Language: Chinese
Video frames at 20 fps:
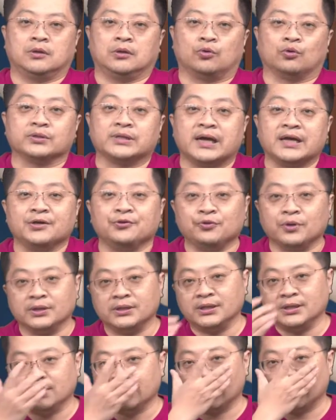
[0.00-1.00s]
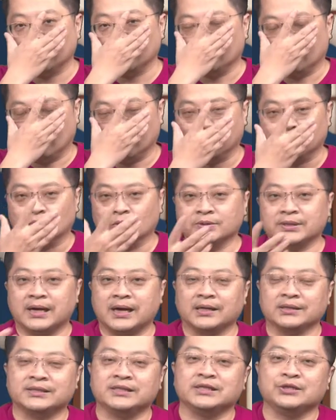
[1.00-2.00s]
国家音乐厅呐，哦，国
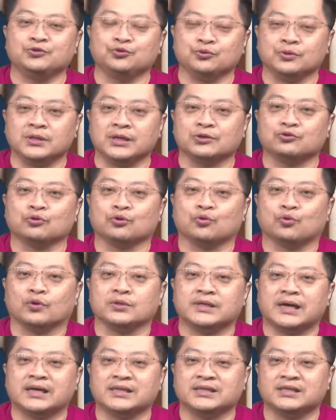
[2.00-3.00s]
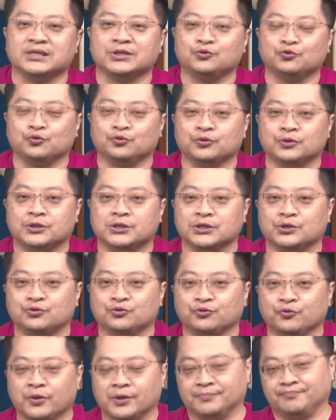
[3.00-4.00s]
家戏剧应该说国家戏剧戏剧
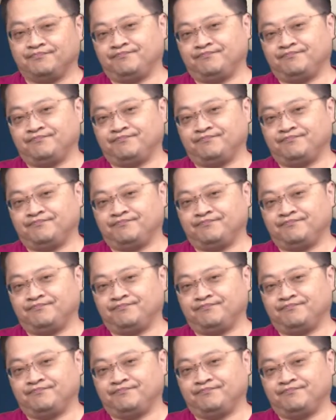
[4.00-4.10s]
院，